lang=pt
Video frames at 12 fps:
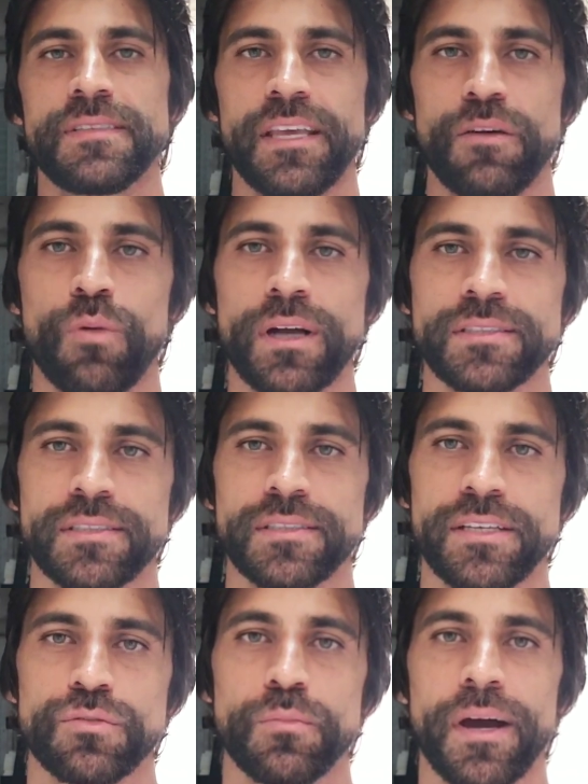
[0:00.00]
ter o
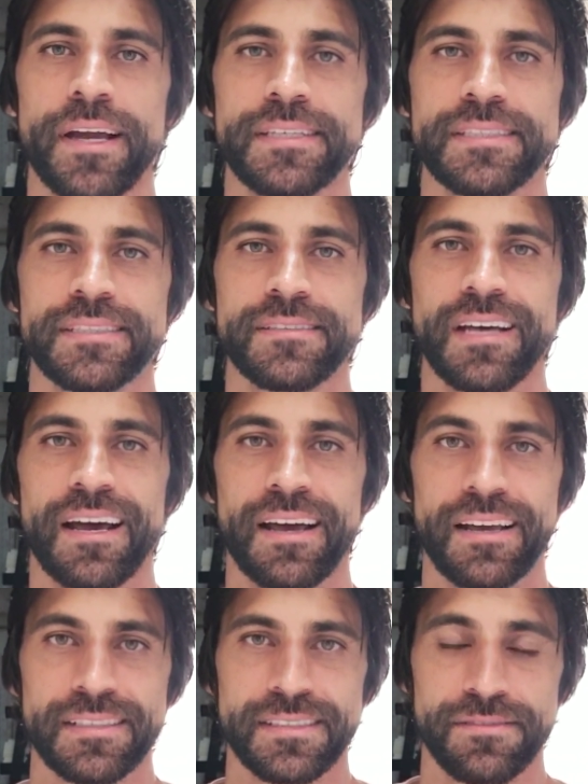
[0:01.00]
acesso mais
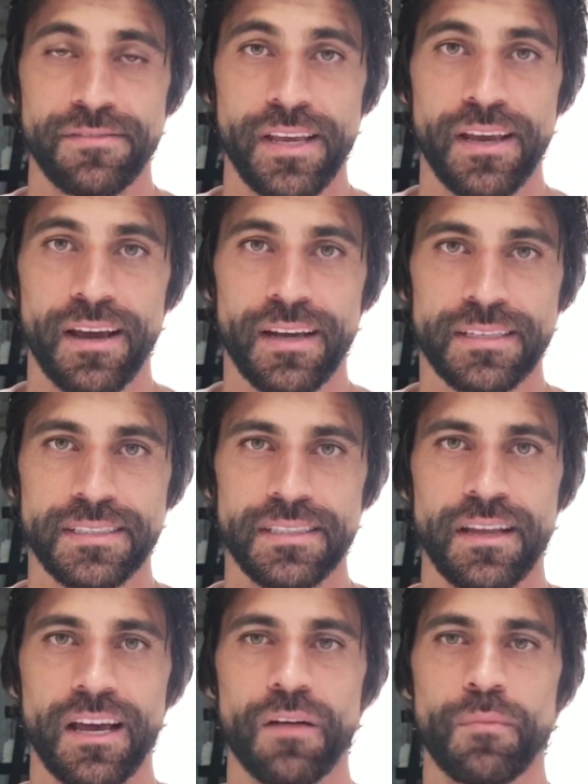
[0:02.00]
na veia
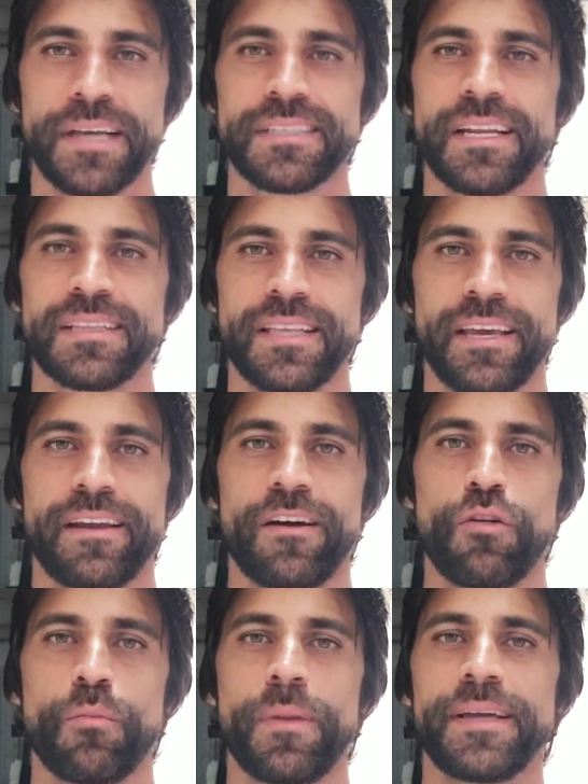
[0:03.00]
axilar, mais
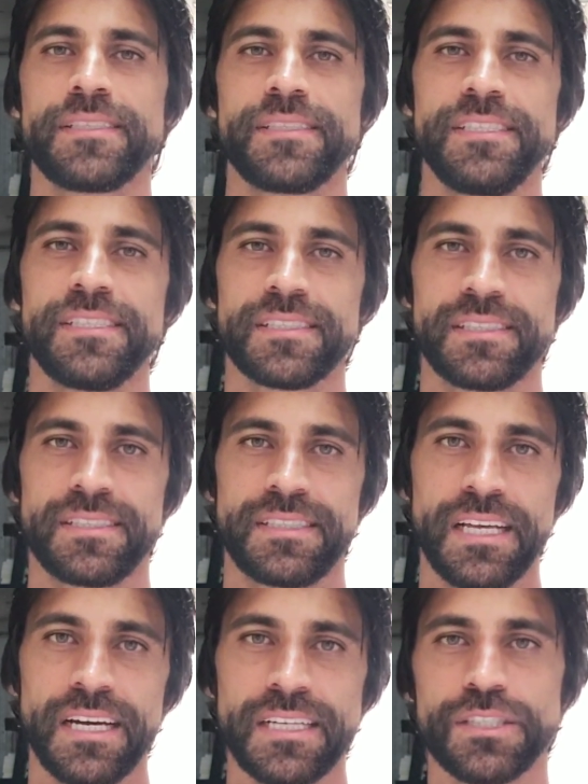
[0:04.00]
lateral, mais
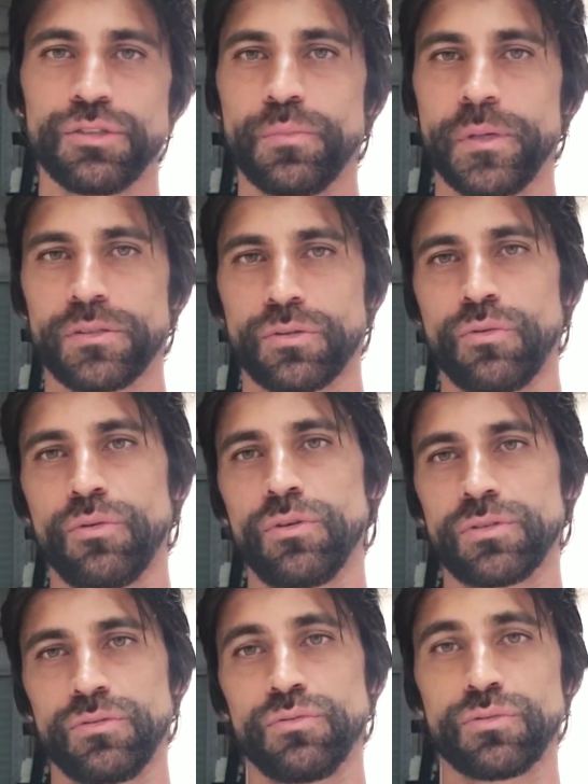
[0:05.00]
distante do
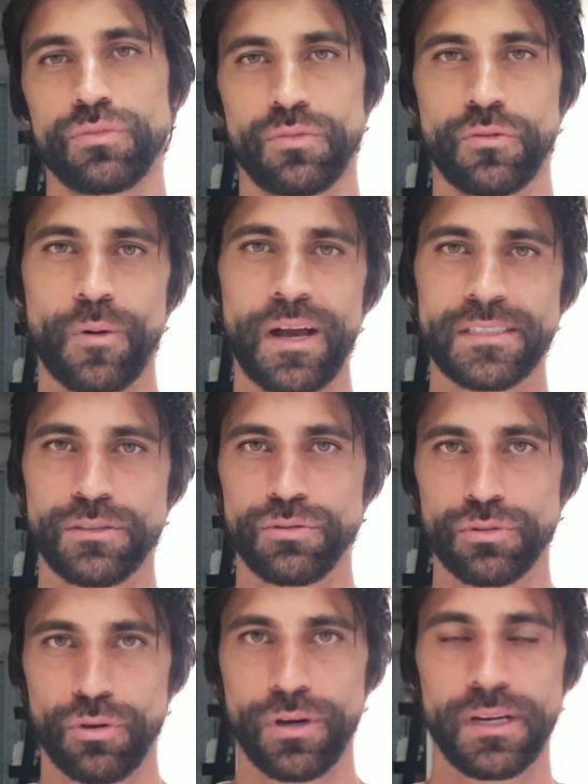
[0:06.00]
pescoço, no, quase
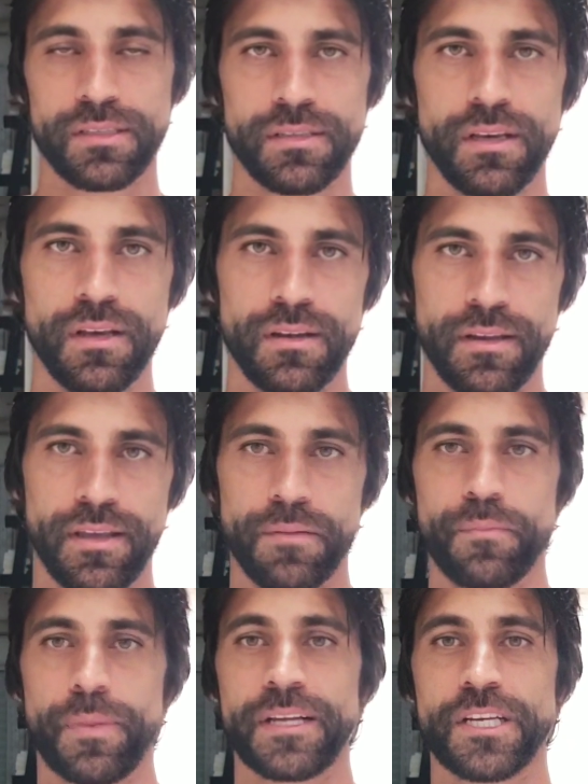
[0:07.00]
no tórax,
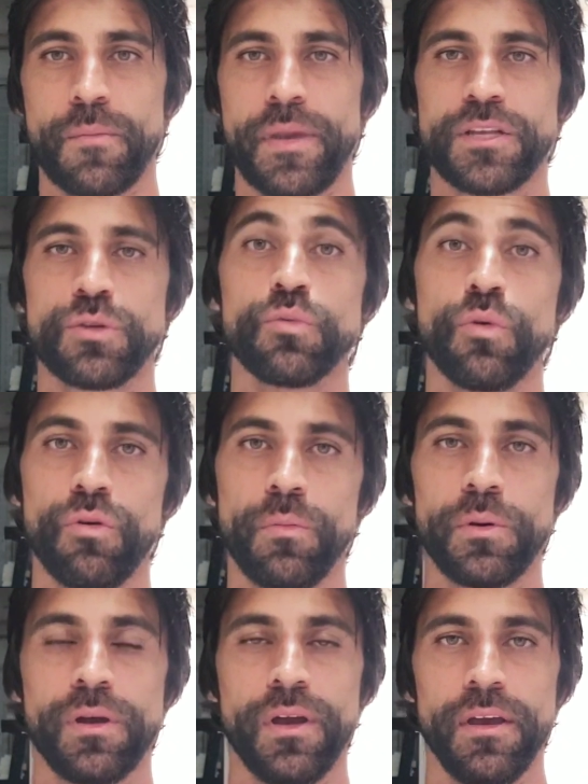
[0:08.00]
né? Praticamente no
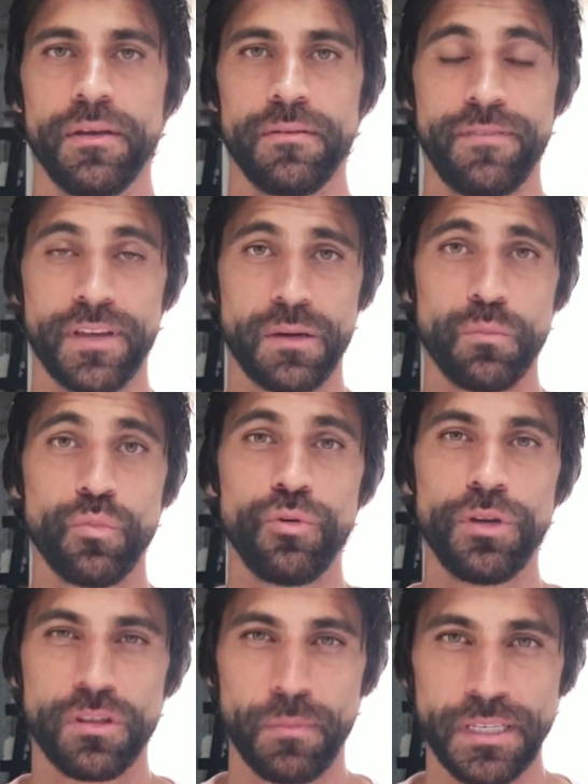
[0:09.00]
ombro, fica
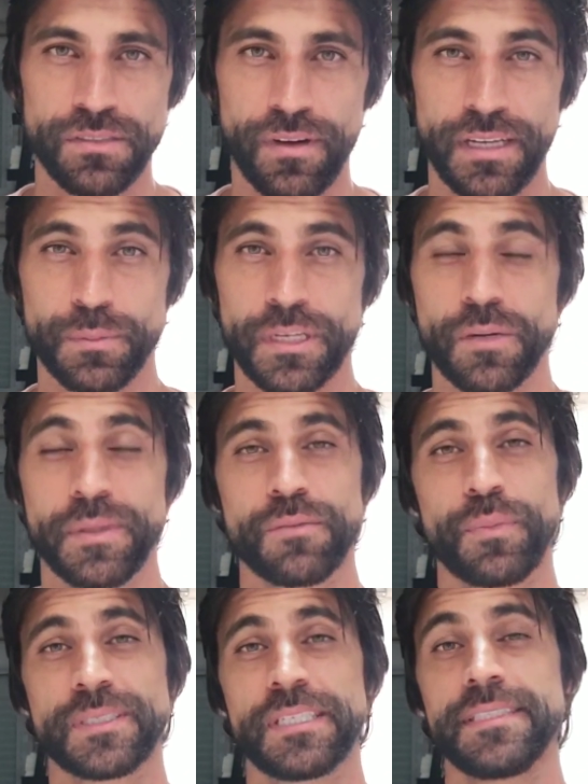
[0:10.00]
muito mais fácil, praticamente
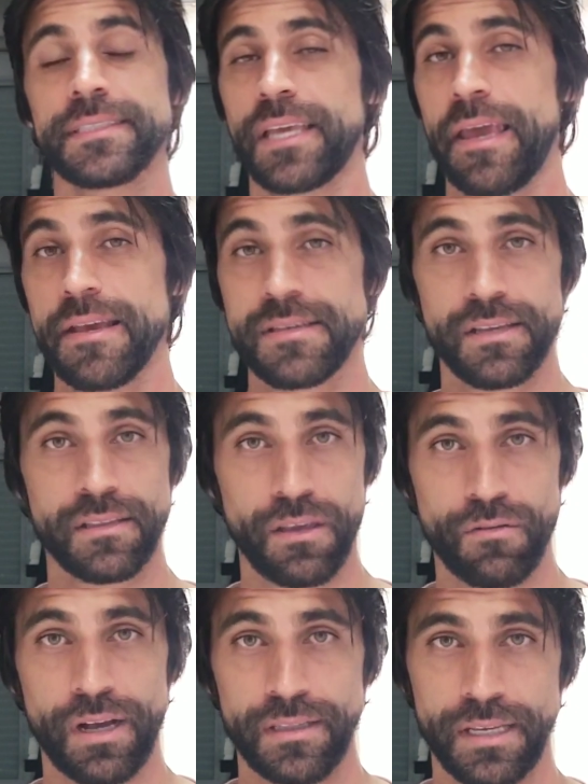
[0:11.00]
o paciente esquece que
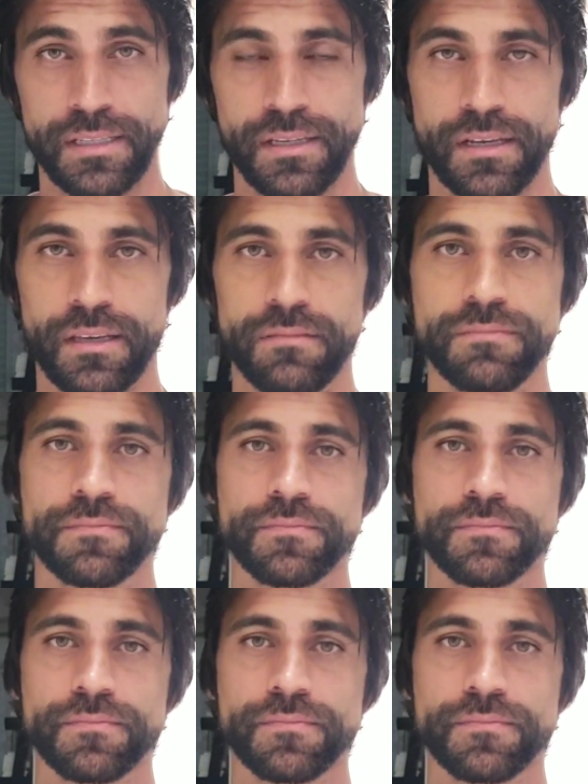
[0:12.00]
tem o catéter aqui.